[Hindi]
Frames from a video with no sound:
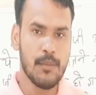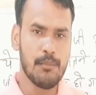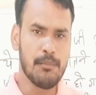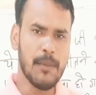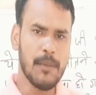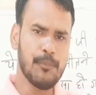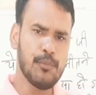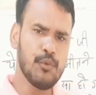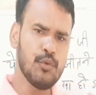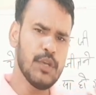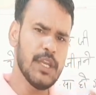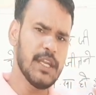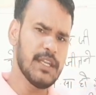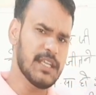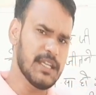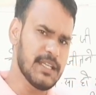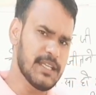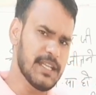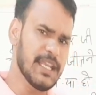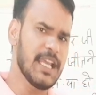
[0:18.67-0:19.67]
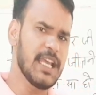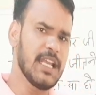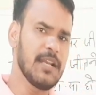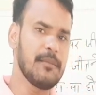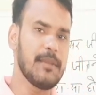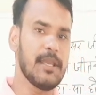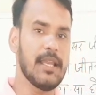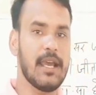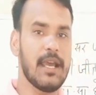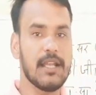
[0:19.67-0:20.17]
मैं पूरे डिटेल
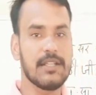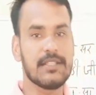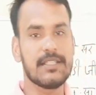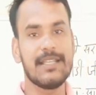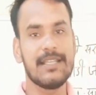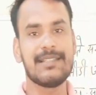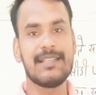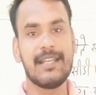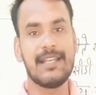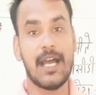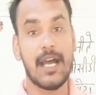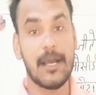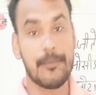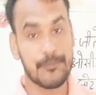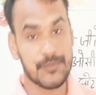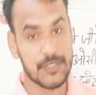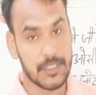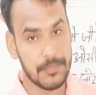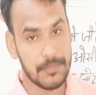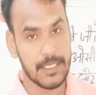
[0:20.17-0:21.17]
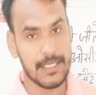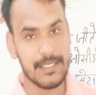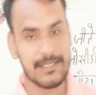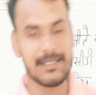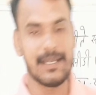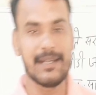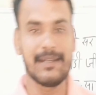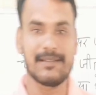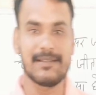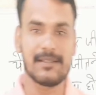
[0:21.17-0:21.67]
में अच्छे से आप सभी के
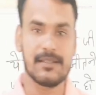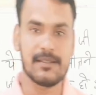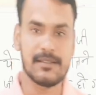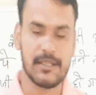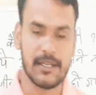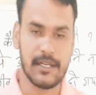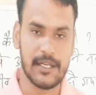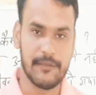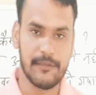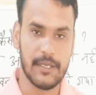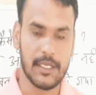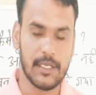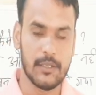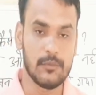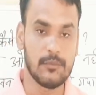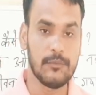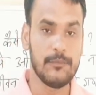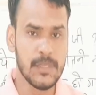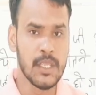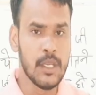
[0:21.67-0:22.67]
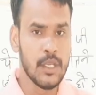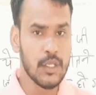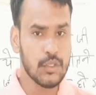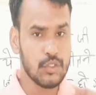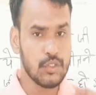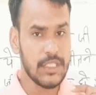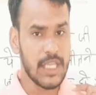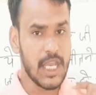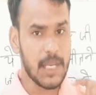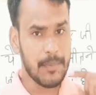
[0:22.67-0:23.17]
साथ डिस्कस करने वाला हूं
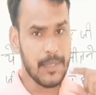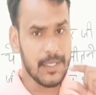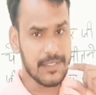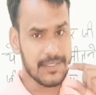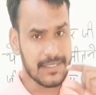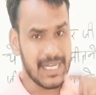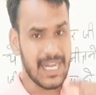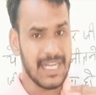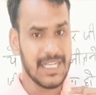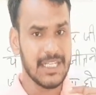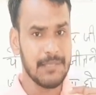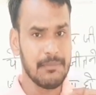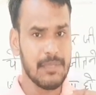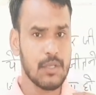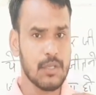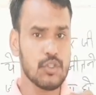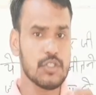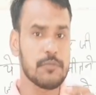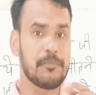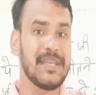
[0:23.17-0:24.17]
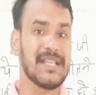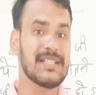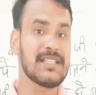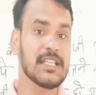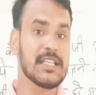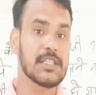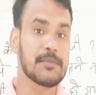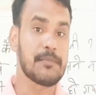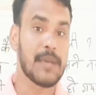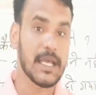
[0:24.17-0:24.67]
तो यहाँ पे स्टार्टिंग में कुछ
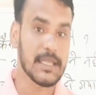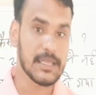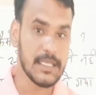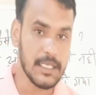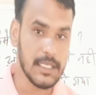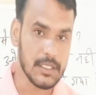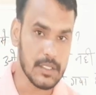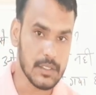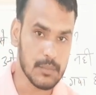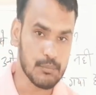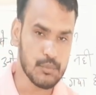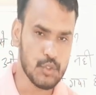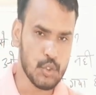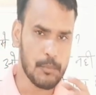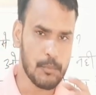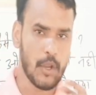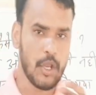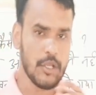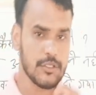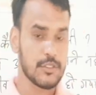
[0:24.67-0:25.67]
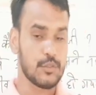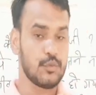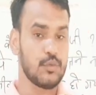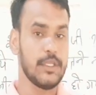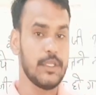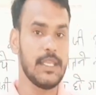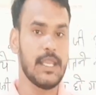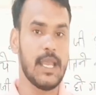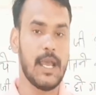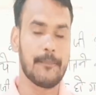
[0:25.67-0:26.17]
बेसिक्स बातें जो बहुत
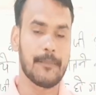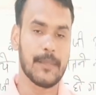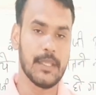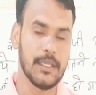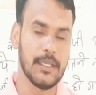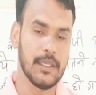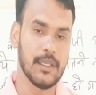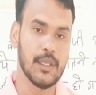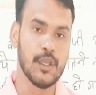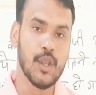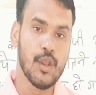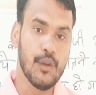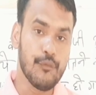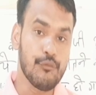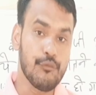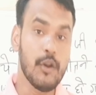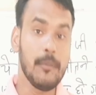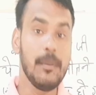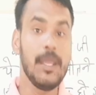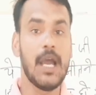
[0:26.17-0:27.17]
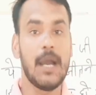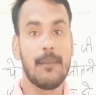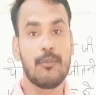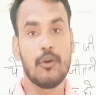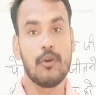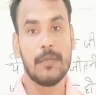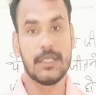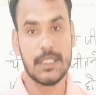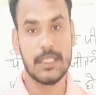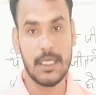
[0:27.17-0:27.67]
जरूरी हैं आपके लिए वो भी
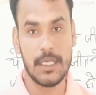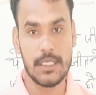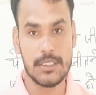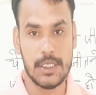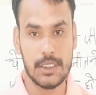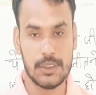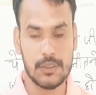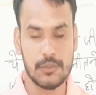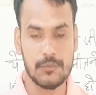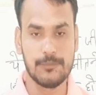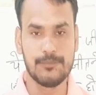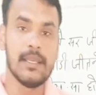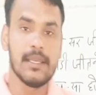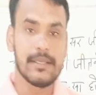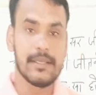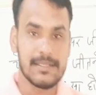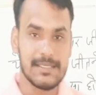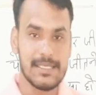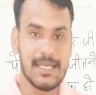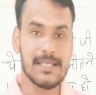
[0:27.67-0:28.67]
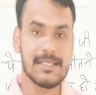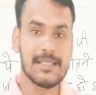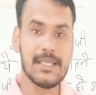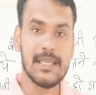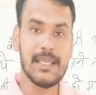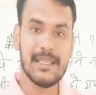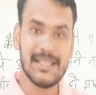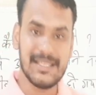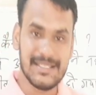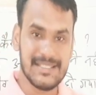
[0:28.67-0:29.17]
आपको बताना चाहता हूं
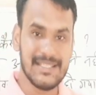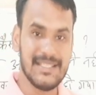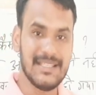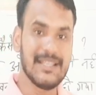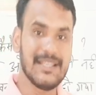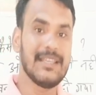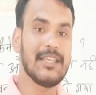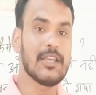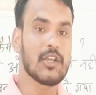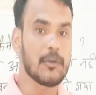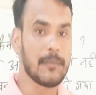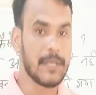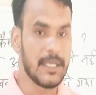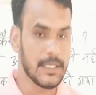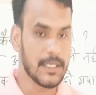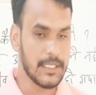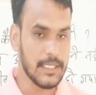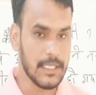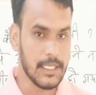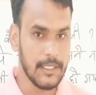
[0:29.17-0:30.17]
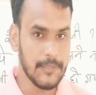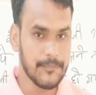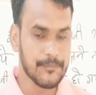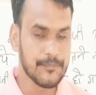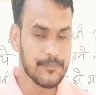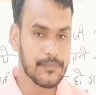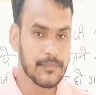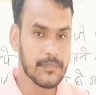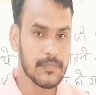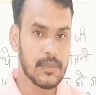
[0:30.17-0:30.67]
जैसे किसी ने ये कमेंट किया
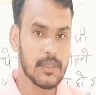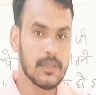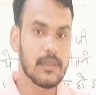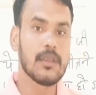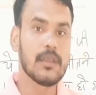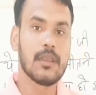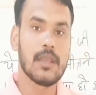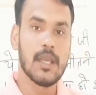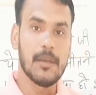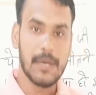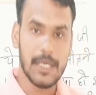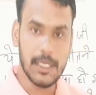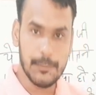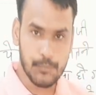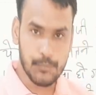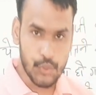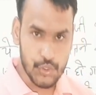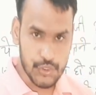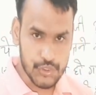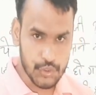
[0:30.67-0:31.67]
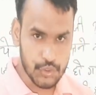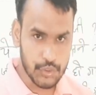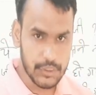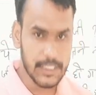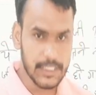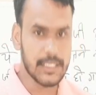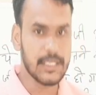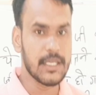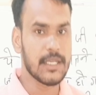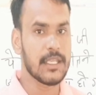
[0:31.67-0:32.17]
हमारी पोस्ट को
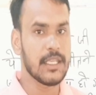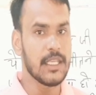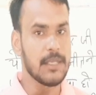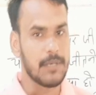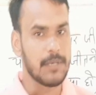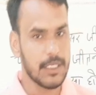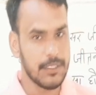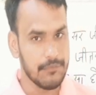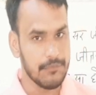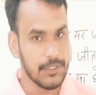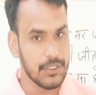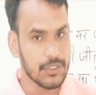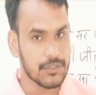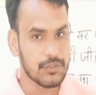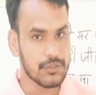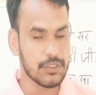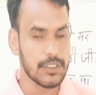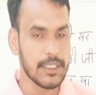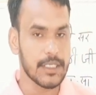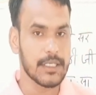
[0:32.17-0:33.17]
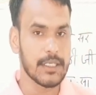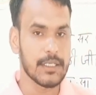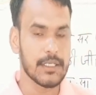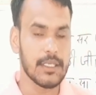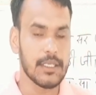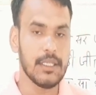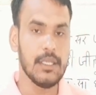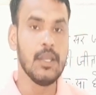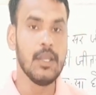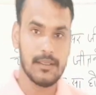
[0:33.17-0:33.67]
देख करके हमारी वीडियोस को देख
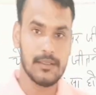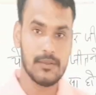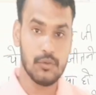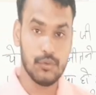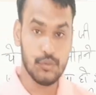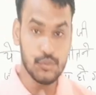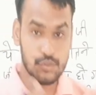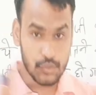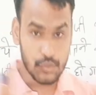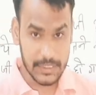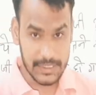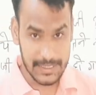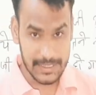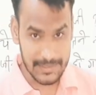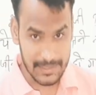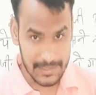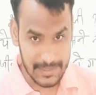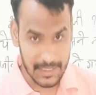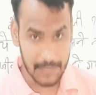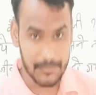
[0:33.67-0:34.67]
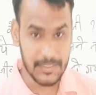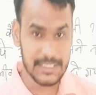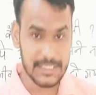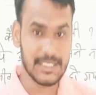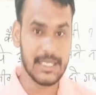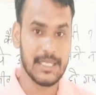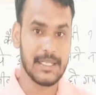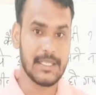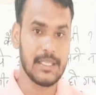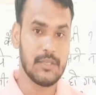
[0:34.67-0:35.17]
करके उसको अच्छे से समझ
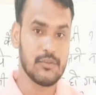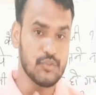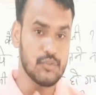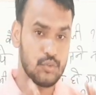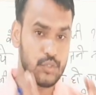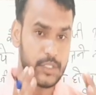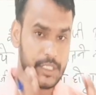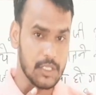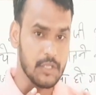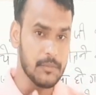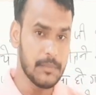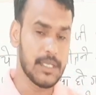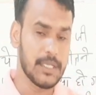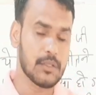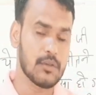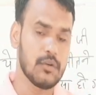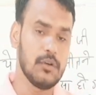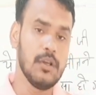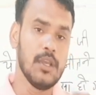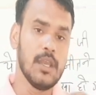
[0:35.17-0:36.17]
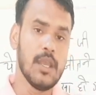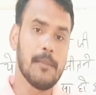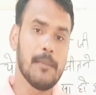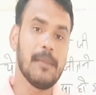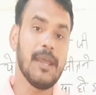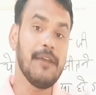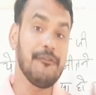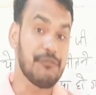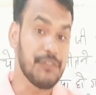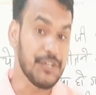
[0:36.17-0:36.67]
करके उनके कमेंट को
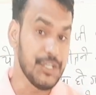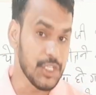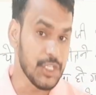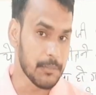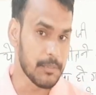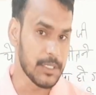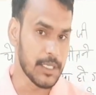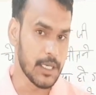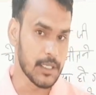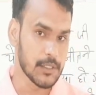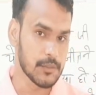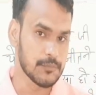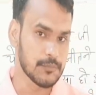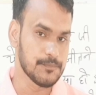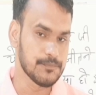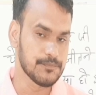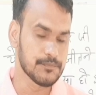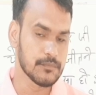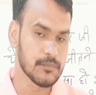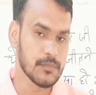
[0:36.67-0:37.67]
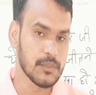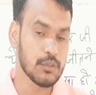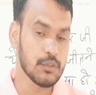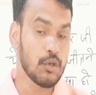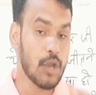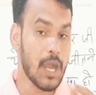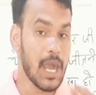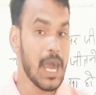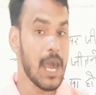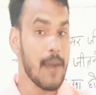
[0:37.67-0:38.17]
मैं वीडियो बना रहा हूं तो
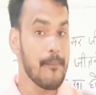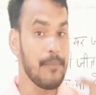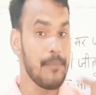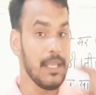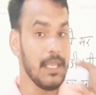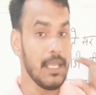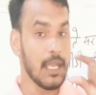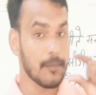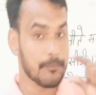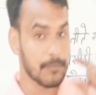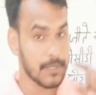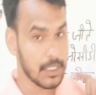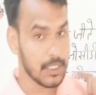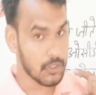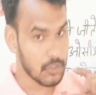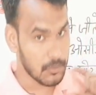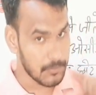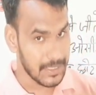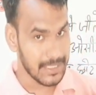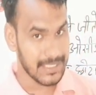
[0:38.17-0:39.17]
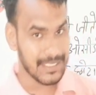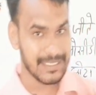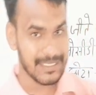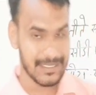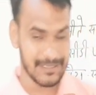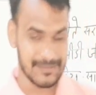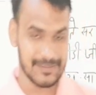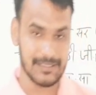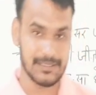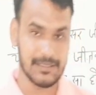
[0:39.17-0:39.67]
आप भी अपना कमेंट
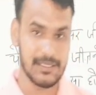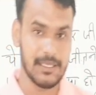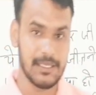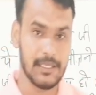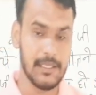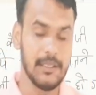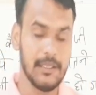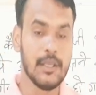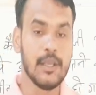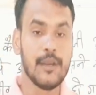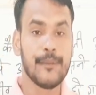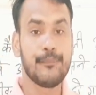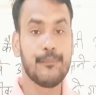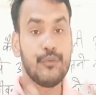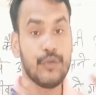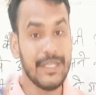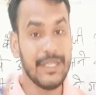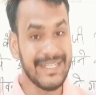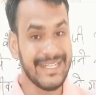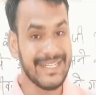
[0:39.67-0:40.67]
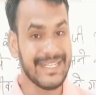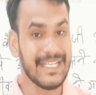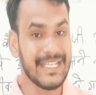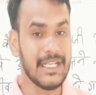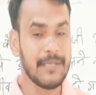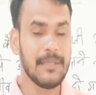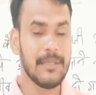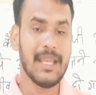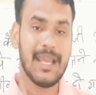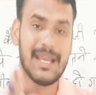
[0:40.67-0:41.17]
कर सकते हैं पूरी
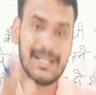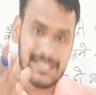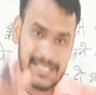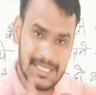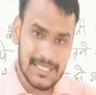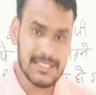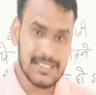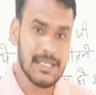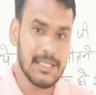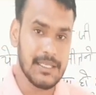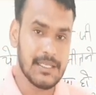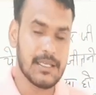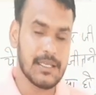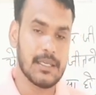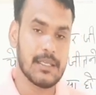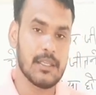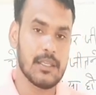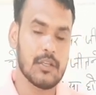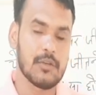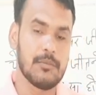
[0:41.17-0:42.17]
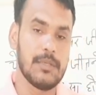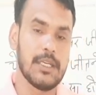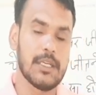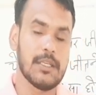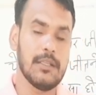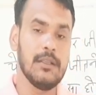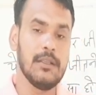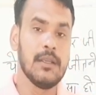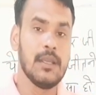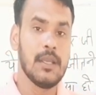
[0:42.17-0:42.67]
डिटेल में अच्छे से लिख करके
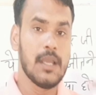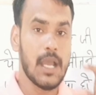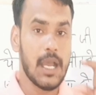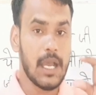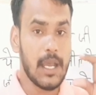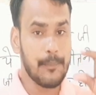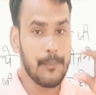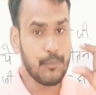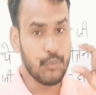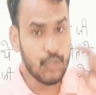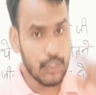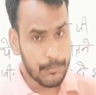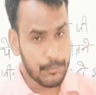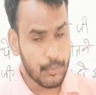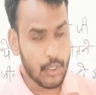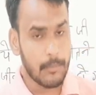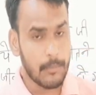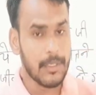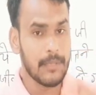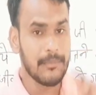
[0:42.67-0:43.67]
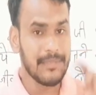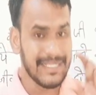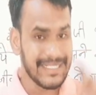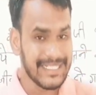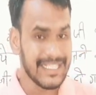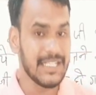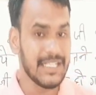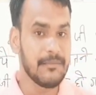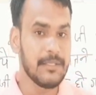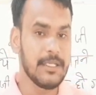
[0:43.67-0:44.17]
कमेंट आप पूरी प्रॉब्लम
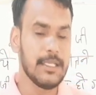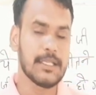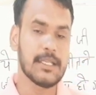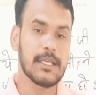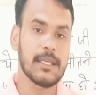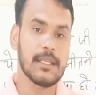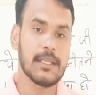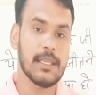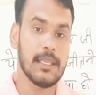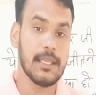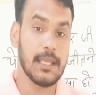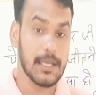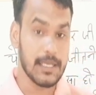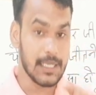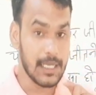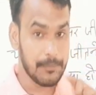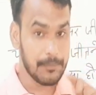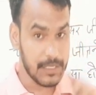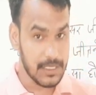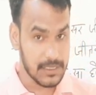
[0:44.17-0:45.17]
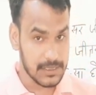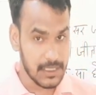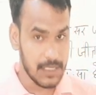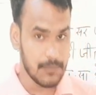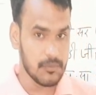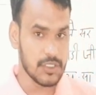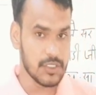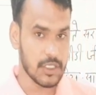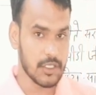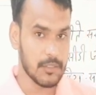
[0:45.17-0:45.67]
डिटेल में लिख करके अगर आप भेजते हैं
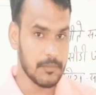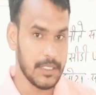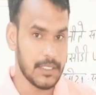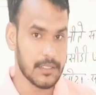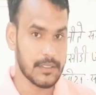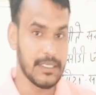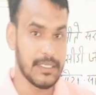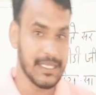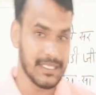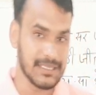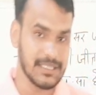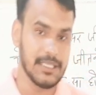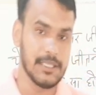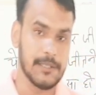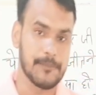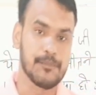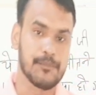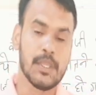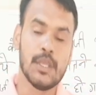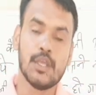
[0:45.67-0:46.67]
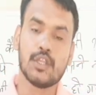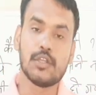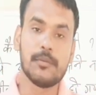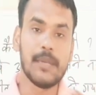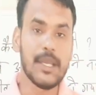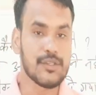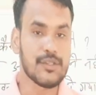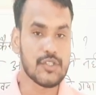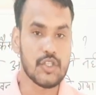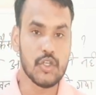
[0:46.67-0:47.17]
मुझे कमेंट लिखते हैं तो
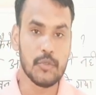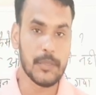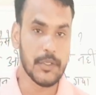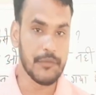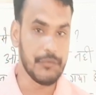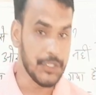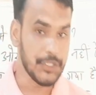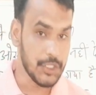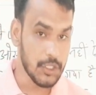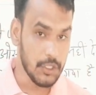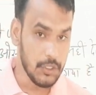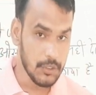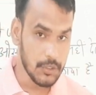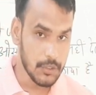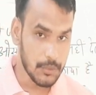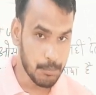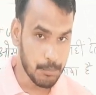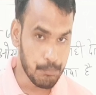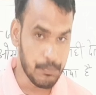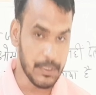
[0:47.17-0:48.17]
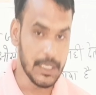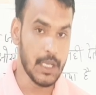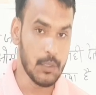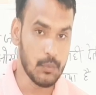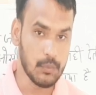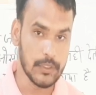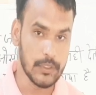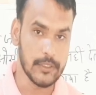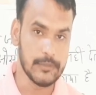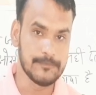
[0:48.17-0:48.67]
मैं उसके ऊपर वीडियो
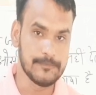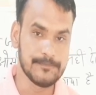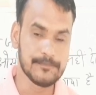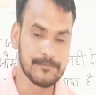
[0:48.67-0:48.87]
बनाऊंगा